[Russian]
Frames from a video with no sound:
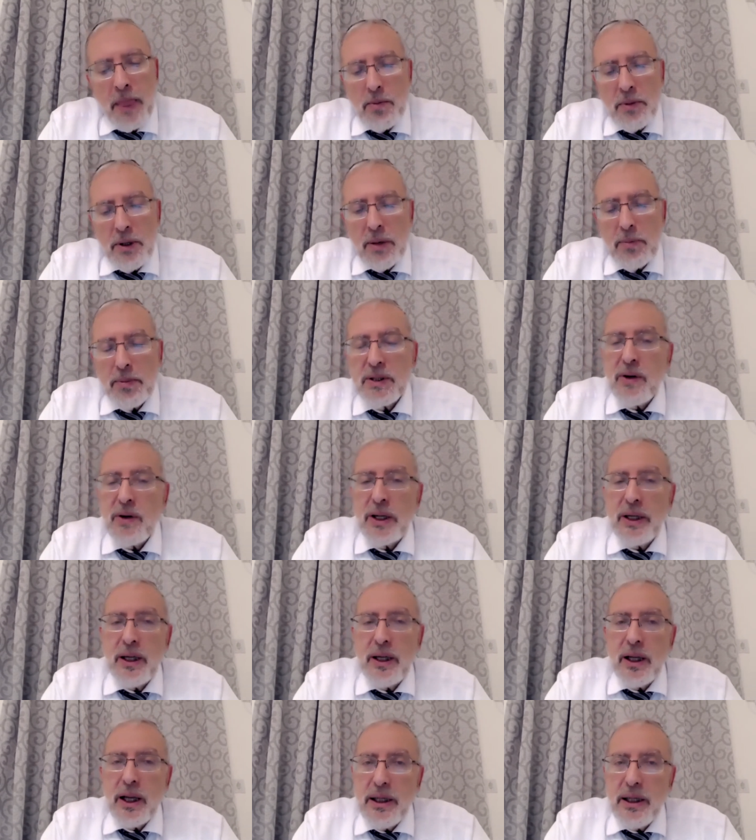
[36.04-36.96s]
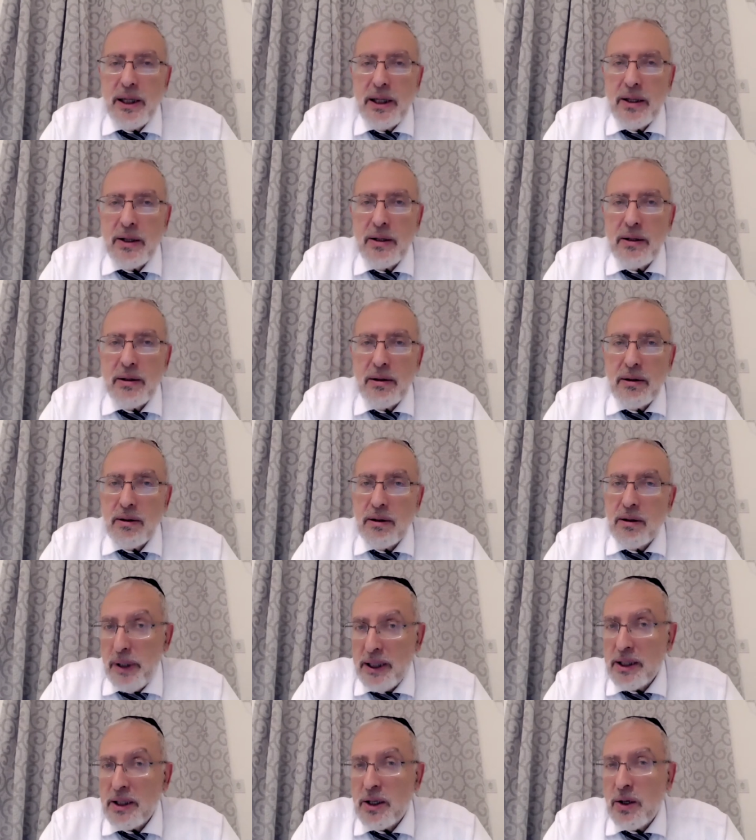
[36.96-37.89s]
мне позвонил один
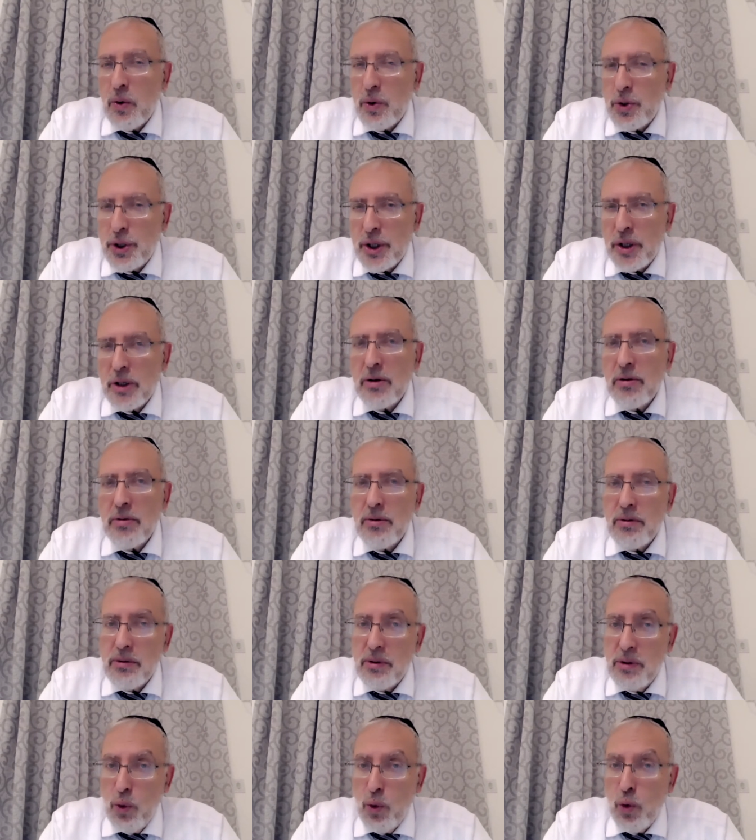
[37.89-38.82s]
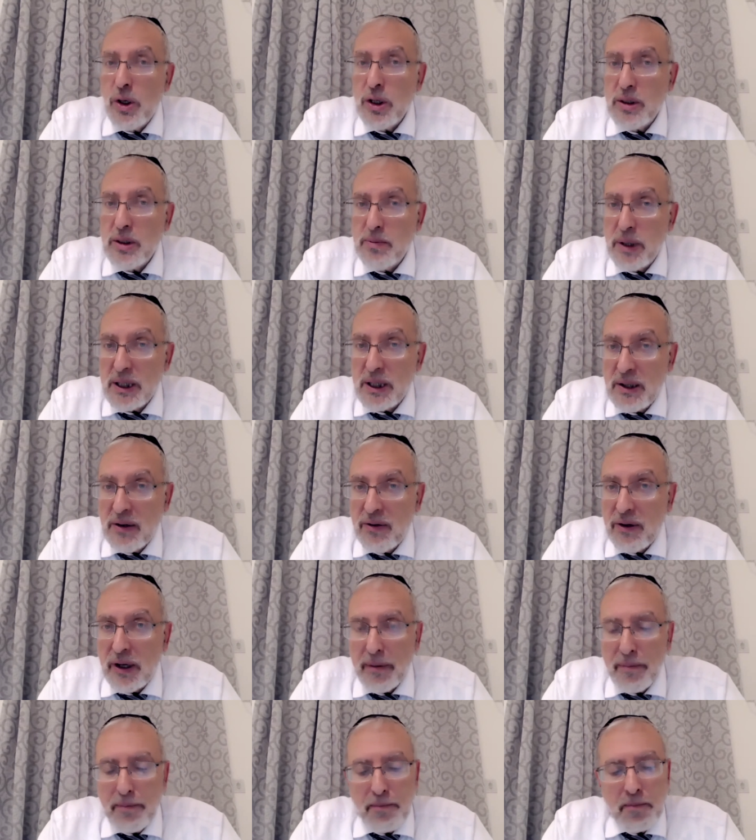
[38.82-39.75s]
близкий очень друг из
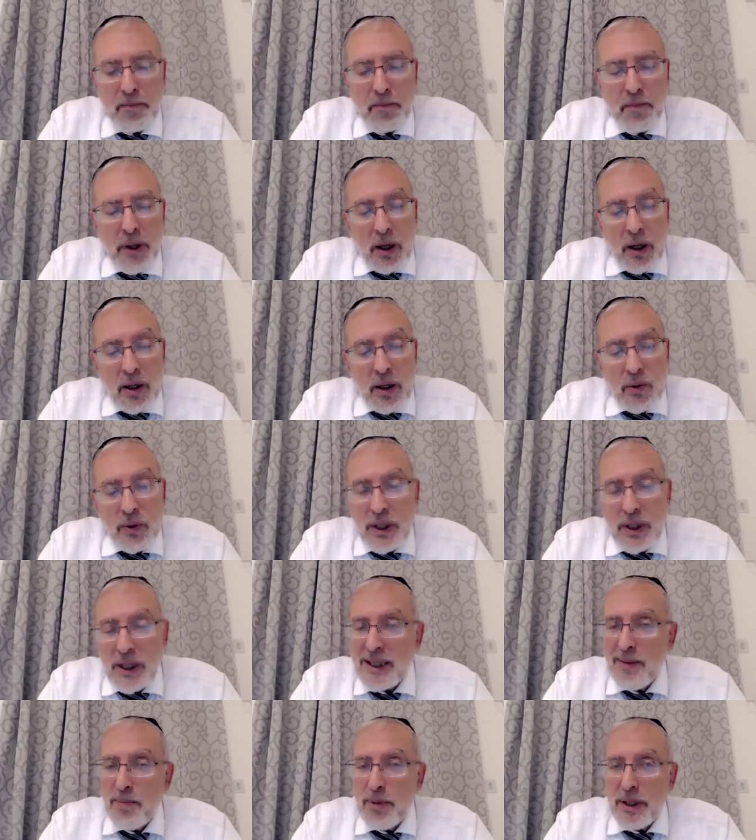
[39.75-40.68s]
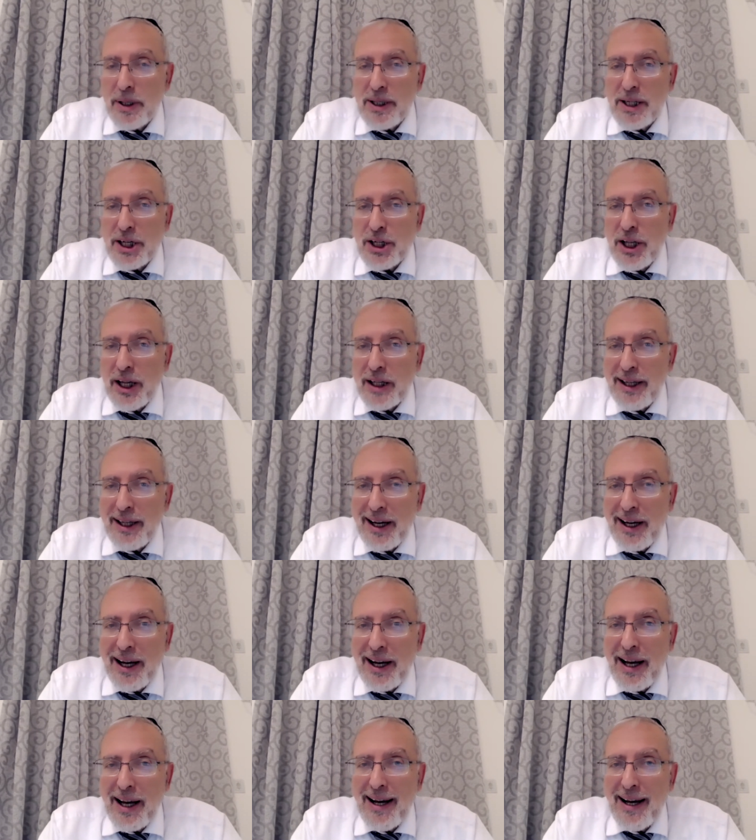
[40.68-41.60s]
Москвы. Э, у нас с ним произошла
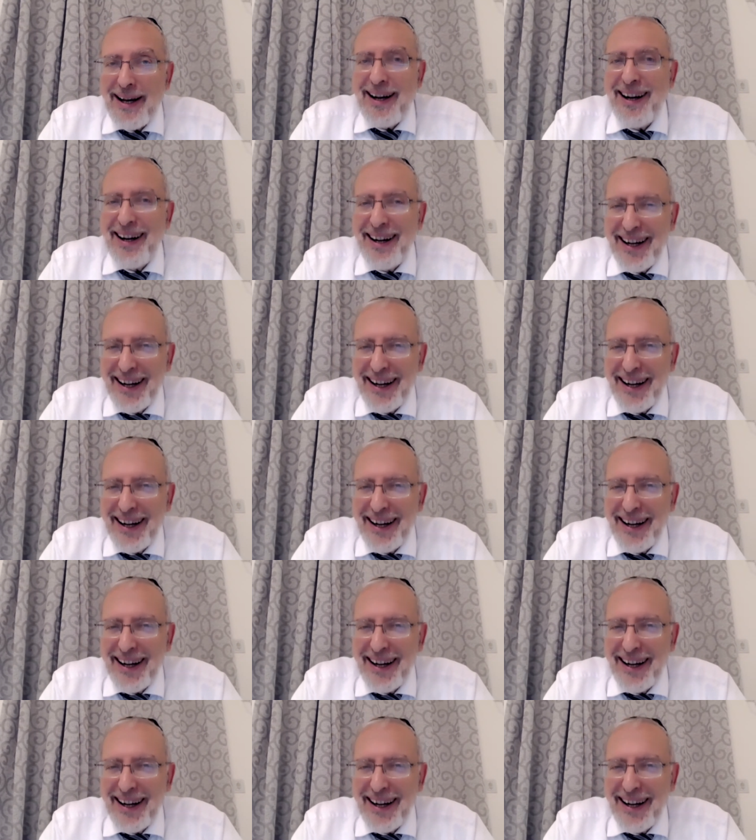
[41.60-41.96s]
такая